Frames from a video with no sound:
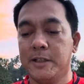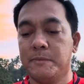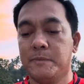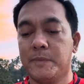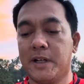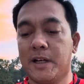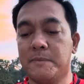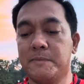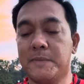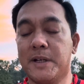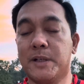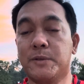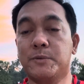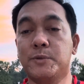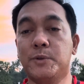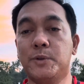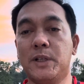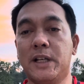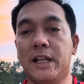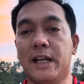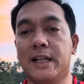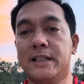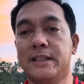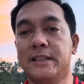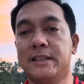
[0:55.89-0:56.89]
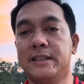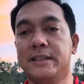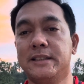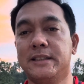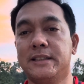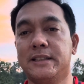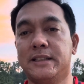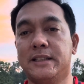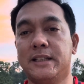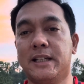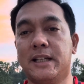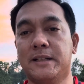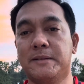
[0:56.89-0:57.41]
mga magulang
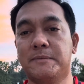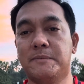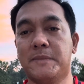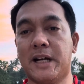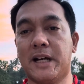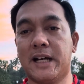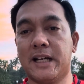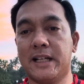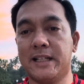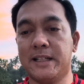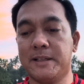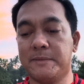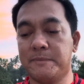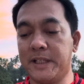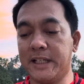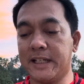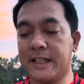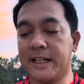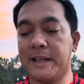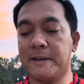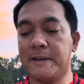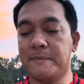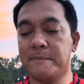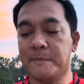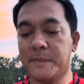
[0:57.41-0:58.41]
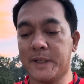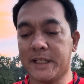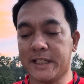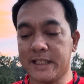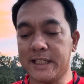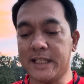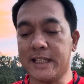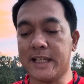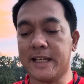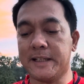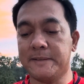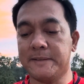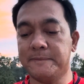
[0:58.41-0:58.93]
ng mahal na Birhen
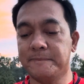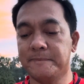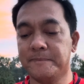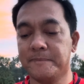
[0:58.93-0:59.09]
Maria.